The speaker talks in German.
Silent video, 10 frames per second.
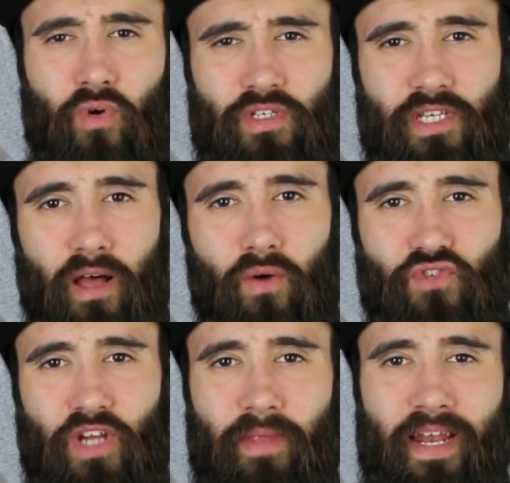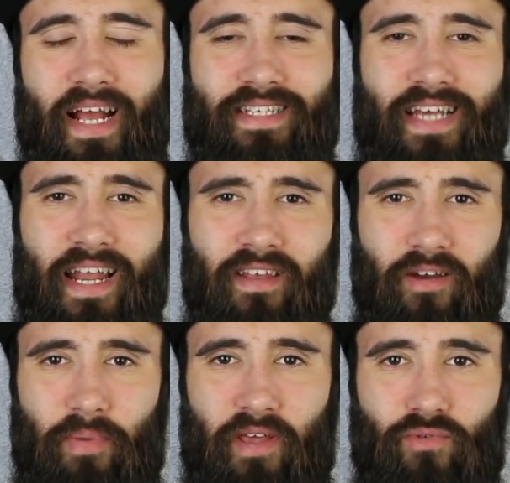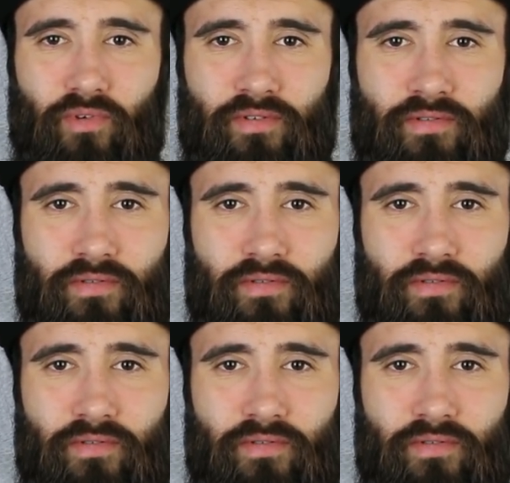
Kurz darauf schreibt eine ganz andere Person,